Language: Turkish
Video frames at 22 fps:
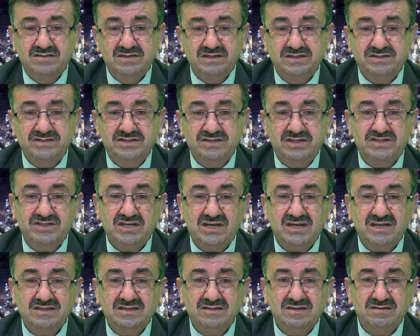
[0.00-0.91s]

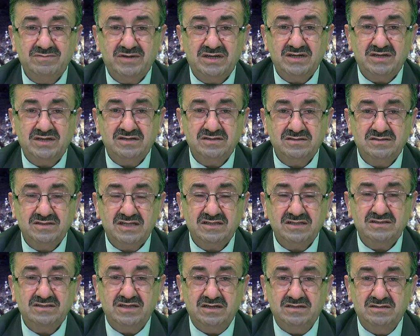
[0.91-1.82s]
cezalandırmalarından
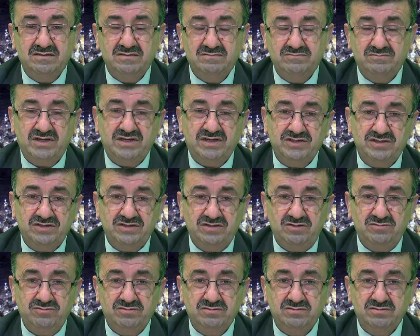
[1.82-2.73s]
da
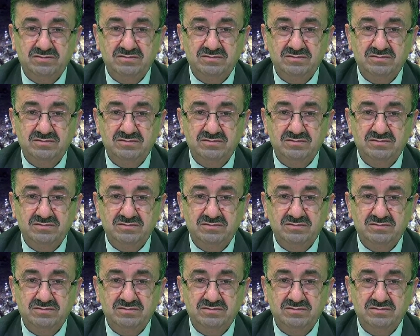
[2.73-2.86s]
bahsediliyor.